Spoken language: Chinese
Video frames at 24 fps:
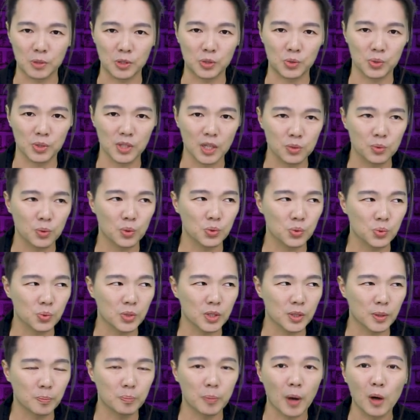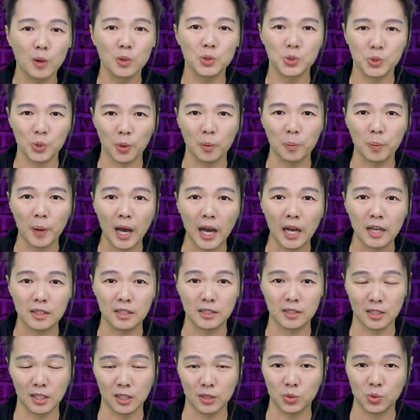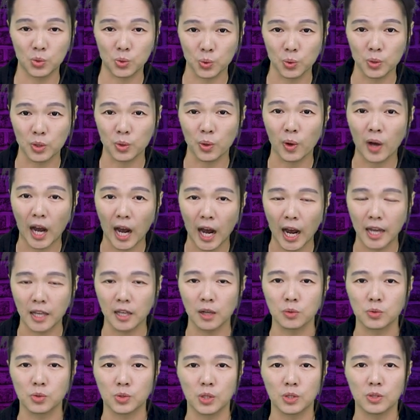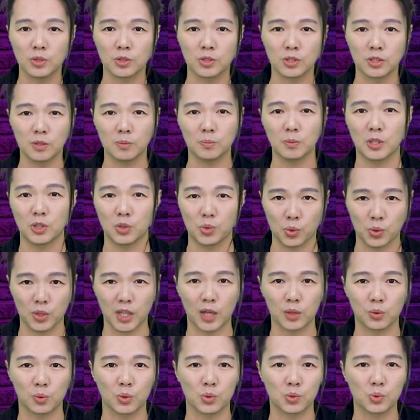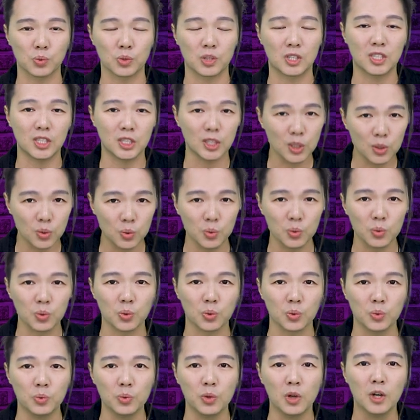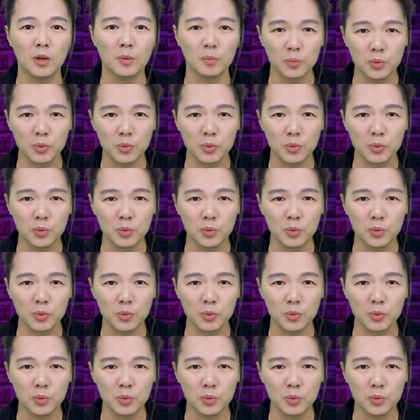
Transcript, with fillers: 比绝大多数的保守派的人说的都还要真实，比绝大多数的基督徒、